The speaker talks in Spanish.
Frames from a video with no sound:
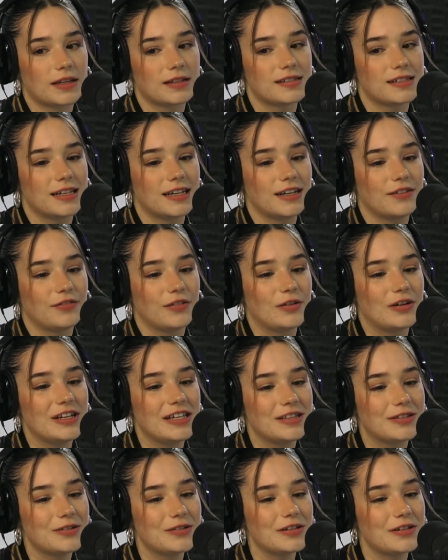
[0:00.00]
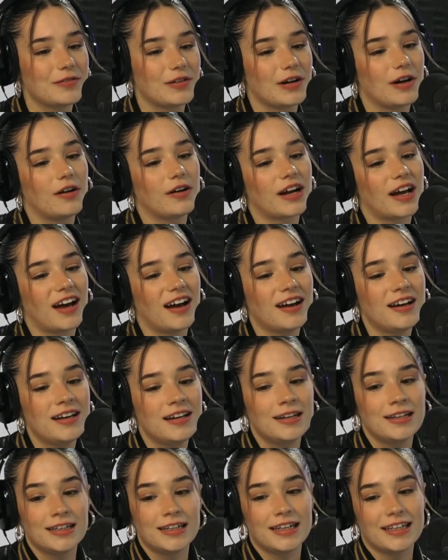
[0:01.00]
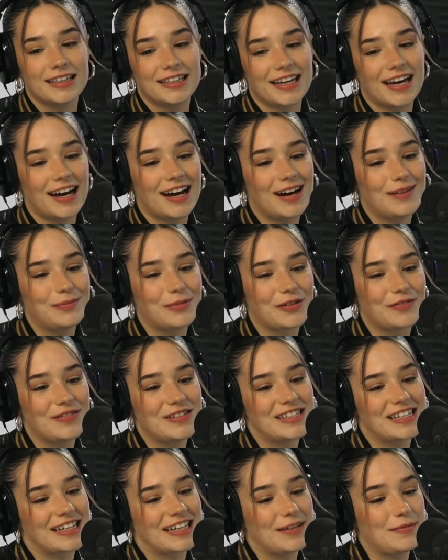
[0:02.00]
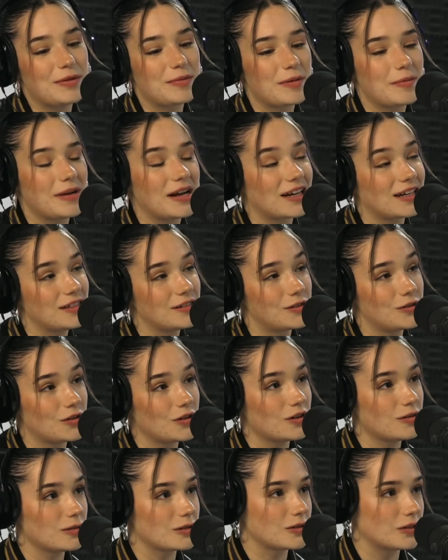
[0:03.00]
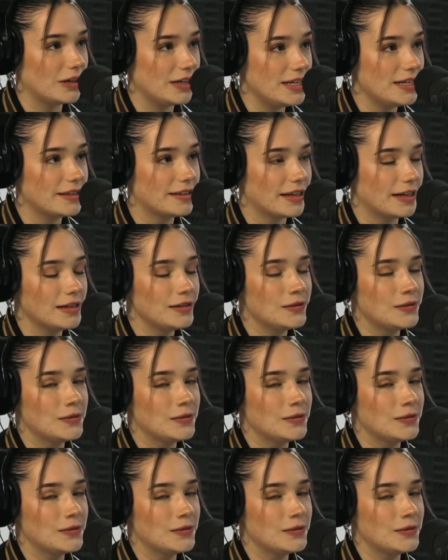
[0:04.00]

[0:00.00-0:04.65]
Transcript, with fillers: Así que fue bonito y bueno, ahora ya por fin saqué mi primera canción como solista.